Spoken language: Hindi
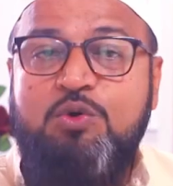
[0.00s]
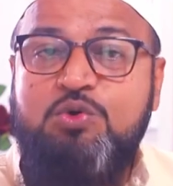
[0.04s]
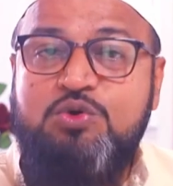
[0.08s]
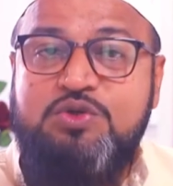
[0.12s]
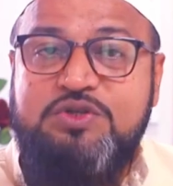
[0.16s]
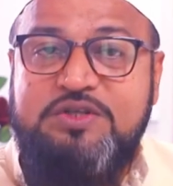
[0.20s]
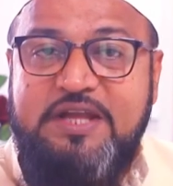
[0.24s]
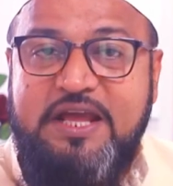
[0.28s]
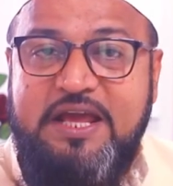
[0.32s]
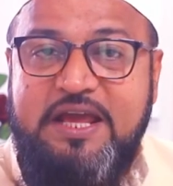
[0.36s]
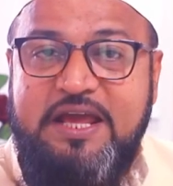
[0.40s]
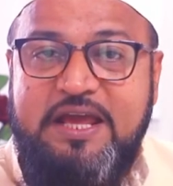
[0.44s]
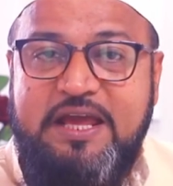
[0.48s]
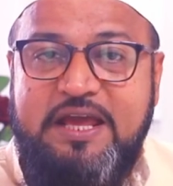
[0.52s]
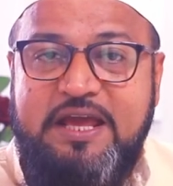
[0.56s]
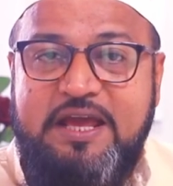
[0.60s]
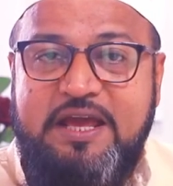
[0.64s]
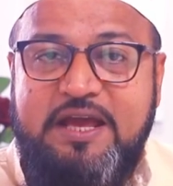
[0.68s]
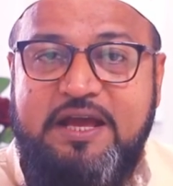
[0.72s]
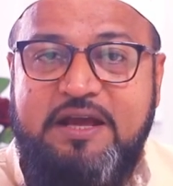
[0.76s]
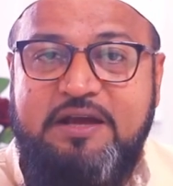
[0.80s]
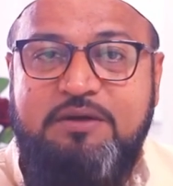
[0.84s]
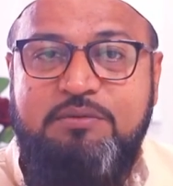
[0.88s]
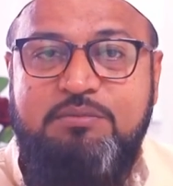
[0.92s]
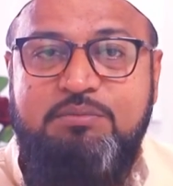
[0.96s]
उसने
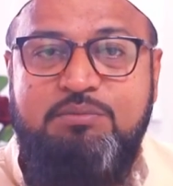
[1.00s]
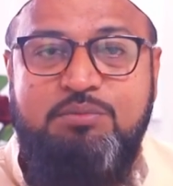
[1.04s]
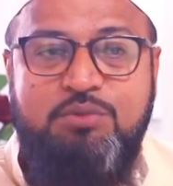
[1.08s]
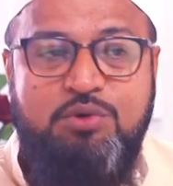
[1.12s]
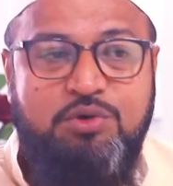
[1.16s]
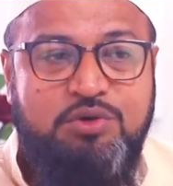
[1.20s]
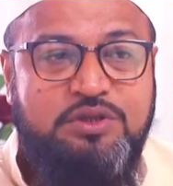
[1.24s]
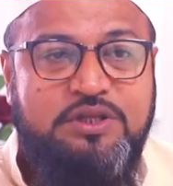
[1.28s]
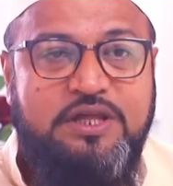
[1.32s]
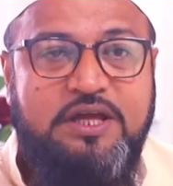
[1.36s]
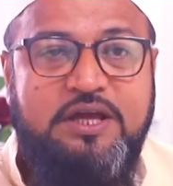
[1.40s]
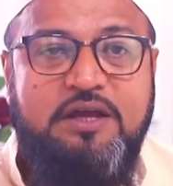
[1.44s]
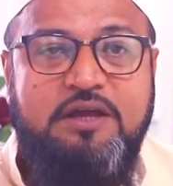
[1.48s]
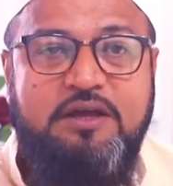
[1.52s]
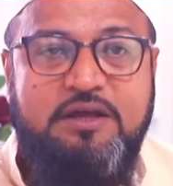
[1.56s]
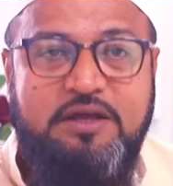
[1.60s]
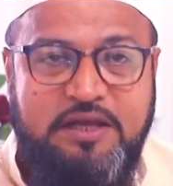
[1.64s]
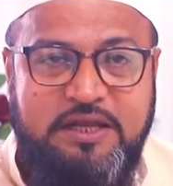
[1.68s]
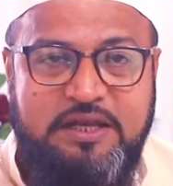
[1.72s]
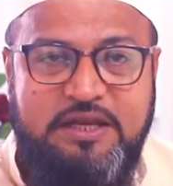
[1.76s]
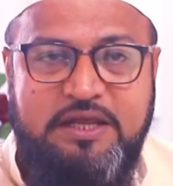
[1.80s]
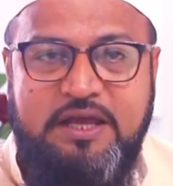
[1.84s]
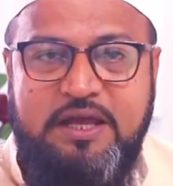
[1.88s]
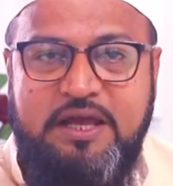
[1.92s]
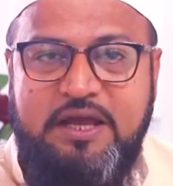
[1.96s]
एक मुर्दे
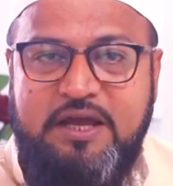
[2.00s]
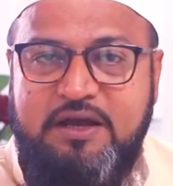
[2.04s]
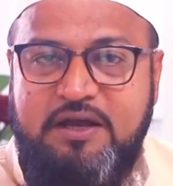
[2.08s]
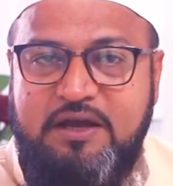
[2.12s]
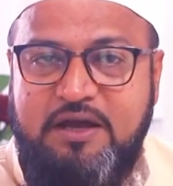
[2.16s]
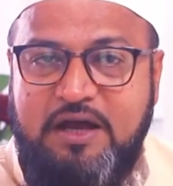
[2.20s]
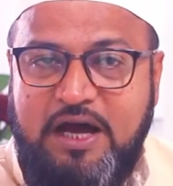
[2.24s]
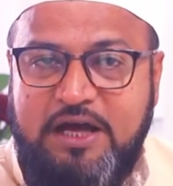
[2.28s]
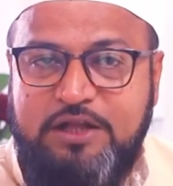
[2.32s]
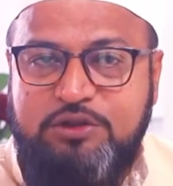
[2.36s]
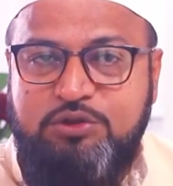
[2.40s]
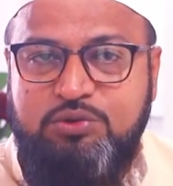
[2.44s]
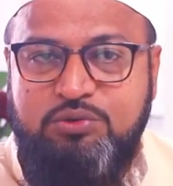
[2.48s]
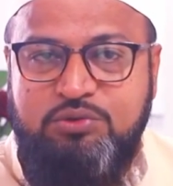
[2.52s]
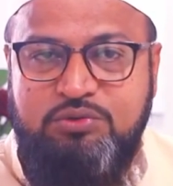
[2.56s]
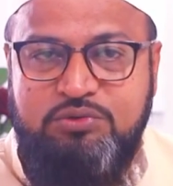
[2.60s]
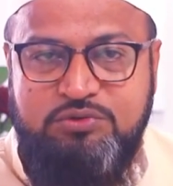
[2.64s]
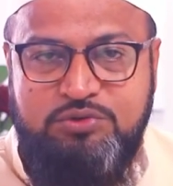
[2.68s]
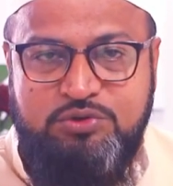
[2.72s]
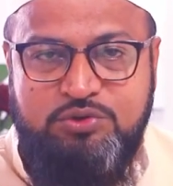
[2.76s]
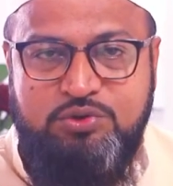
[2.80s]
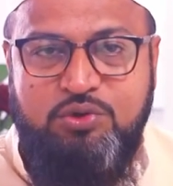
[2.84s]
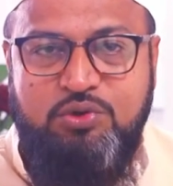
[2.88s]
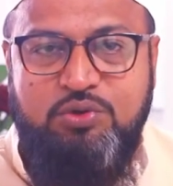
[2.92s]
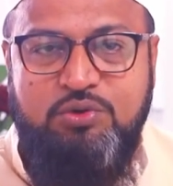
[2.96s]
यानी एक खातून
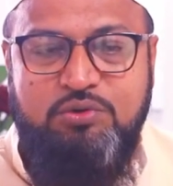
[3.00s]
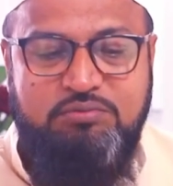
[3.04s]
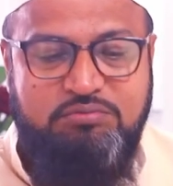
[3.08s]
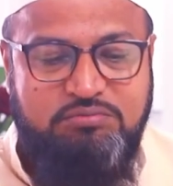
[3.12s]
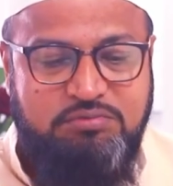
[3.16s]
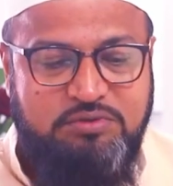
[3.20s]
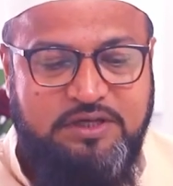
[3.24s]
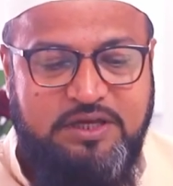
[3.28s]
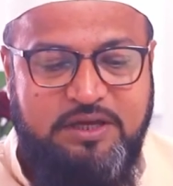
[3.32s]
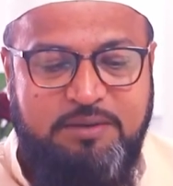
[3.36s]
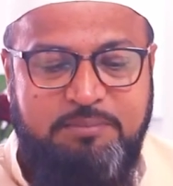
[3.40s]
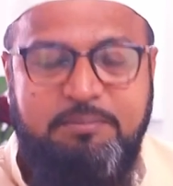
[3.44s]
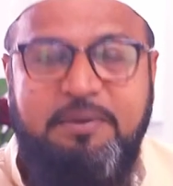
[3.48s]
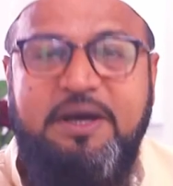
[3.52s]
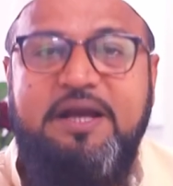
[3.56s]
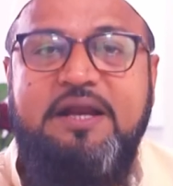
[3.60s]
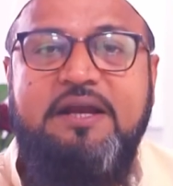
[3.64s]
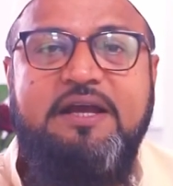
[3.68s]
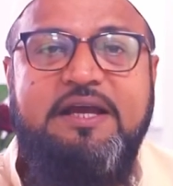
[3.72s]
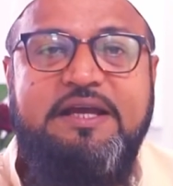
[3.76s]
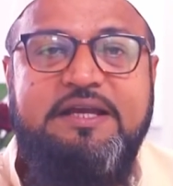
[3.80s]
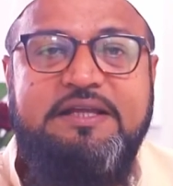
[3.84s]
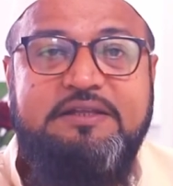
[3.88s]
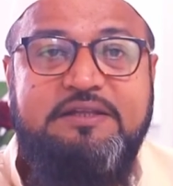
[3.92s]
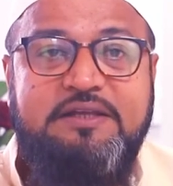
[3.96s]
जो के मर
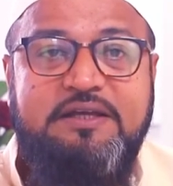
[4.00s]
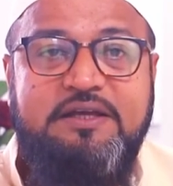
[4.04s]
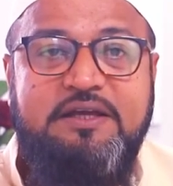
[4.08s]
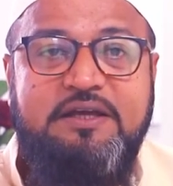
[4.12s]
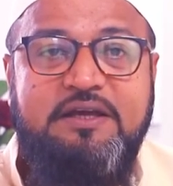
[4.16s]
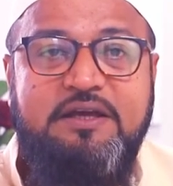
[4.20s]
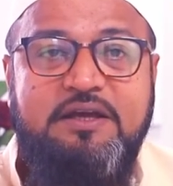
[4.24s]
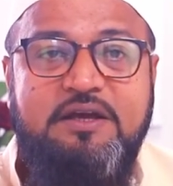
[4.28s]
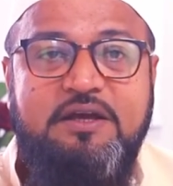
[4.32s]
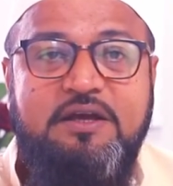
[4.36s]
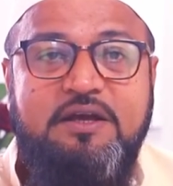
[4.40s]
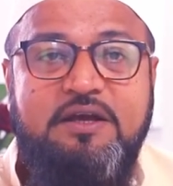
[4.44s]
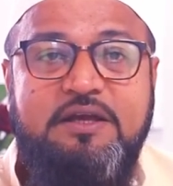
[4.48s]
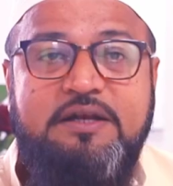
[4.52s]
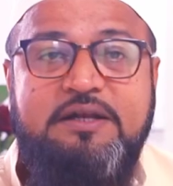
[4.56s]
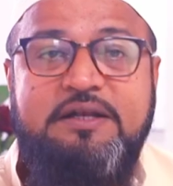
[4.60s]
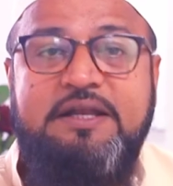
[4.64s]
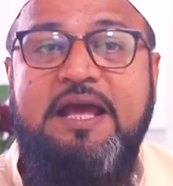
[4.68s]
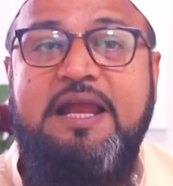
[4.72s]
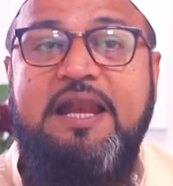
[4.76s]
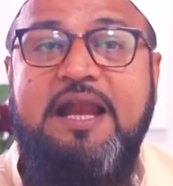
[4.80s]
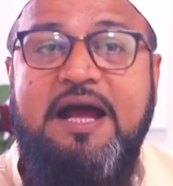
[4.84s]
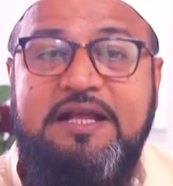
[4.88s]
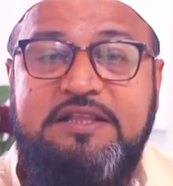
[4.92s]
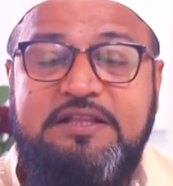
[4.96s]
गई थी
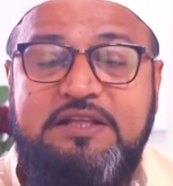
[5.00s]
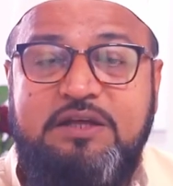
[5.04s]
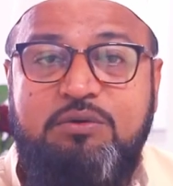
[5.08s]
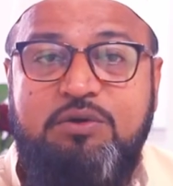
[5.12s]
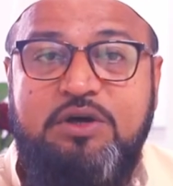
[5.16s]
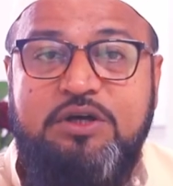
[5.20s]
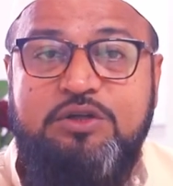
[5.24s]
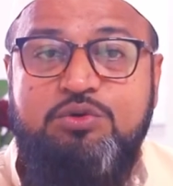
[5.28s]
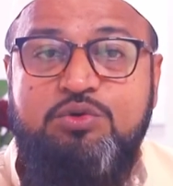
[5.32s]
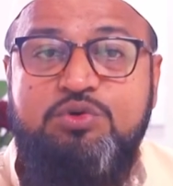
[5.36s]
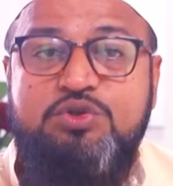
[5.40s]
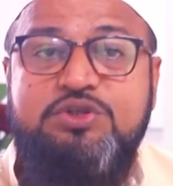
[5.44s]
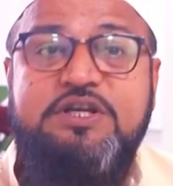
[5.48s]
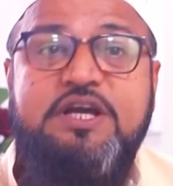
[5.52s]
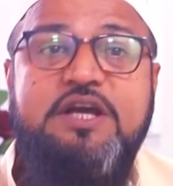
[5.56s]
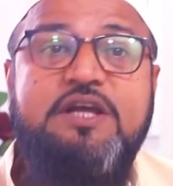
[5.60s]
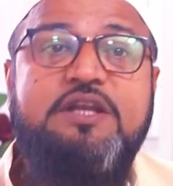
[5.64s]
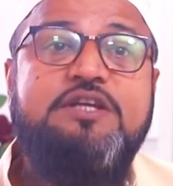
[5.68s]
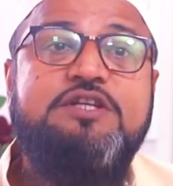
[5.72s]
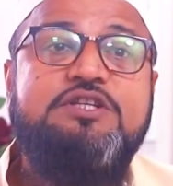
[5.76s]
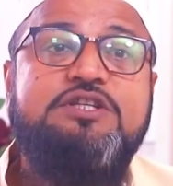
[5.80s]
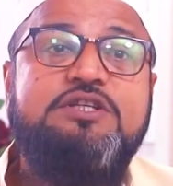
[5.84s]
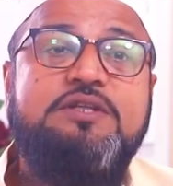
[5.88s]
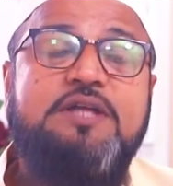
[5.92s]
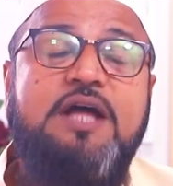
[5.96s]
नहलाते वक्त उसके
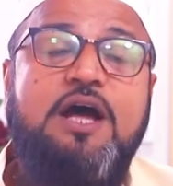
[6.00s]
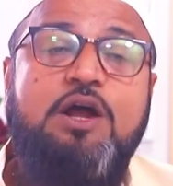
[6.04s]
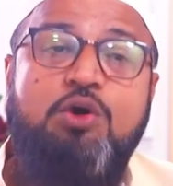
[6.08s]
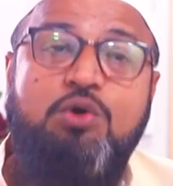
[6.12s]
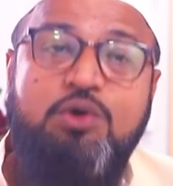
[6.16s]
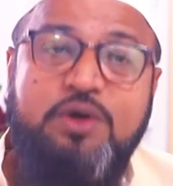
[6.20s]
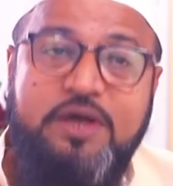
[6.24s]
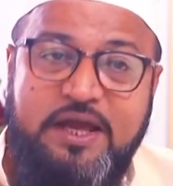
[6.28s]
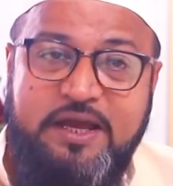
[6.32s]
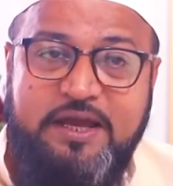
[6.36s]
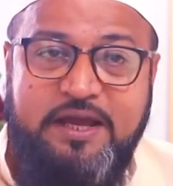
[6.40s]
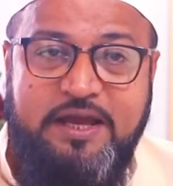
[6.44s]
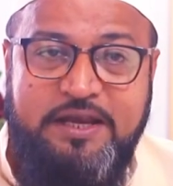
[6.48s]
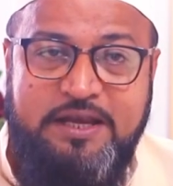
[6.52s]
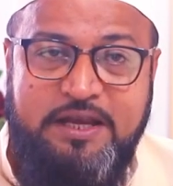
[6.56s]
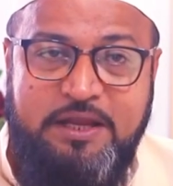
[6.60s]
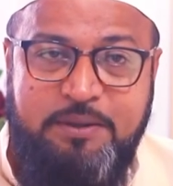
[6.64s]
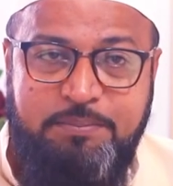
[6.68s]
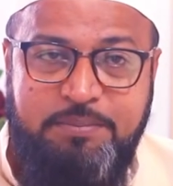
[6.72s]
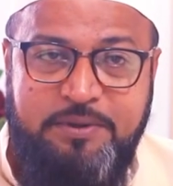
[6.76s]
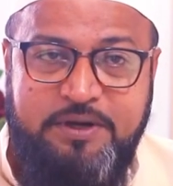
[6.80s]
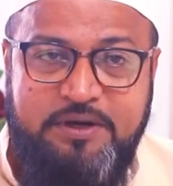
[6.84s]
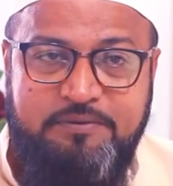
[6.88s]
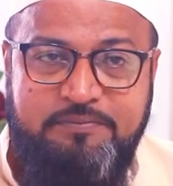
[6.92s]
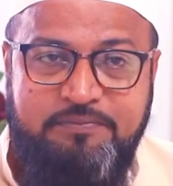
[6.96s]
रिश्तेदारों के कहने
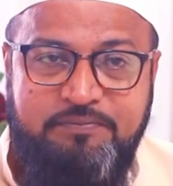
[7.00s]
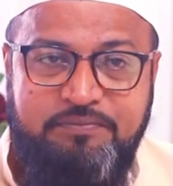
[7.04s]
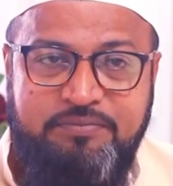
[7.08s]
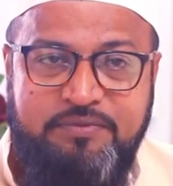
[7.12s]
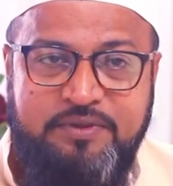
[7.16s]
पर